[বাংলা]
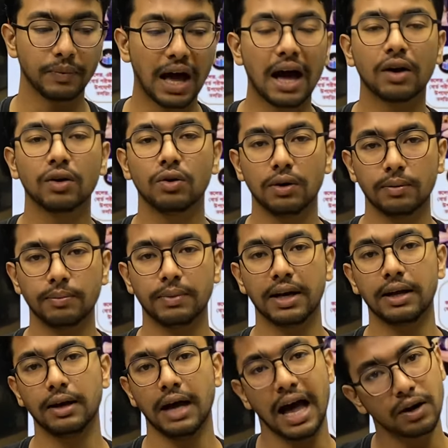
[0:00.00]
আরও
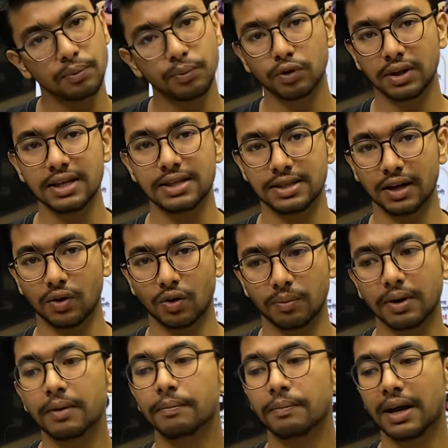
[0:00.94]
মানে আরও পড়তে ইচ্ছা
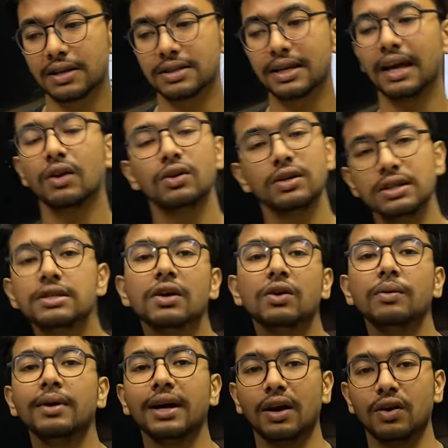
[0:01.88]
করবে প্লাস কেন ইচ্ছা
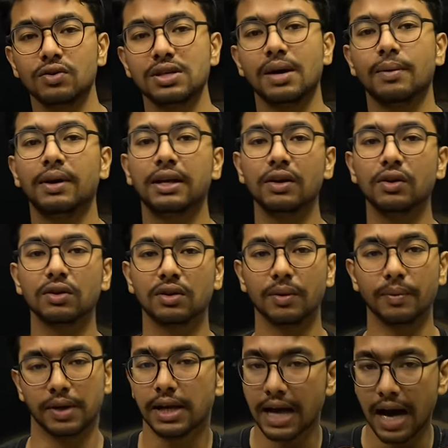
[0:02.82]
করবে কারণ হচ্ছে আমার কী করতে
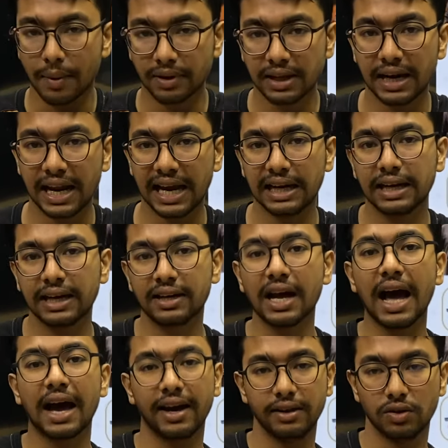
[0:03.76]
হবে আমাদের র্যাঙ্কটাকে
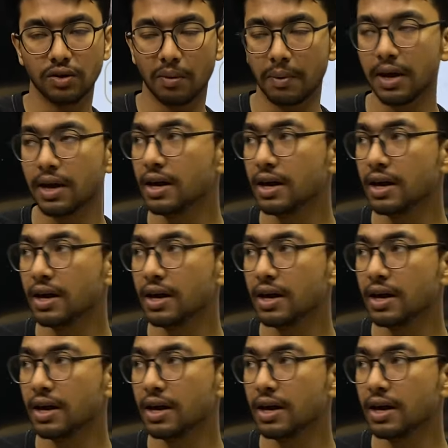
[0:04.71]
আগাইতে হবে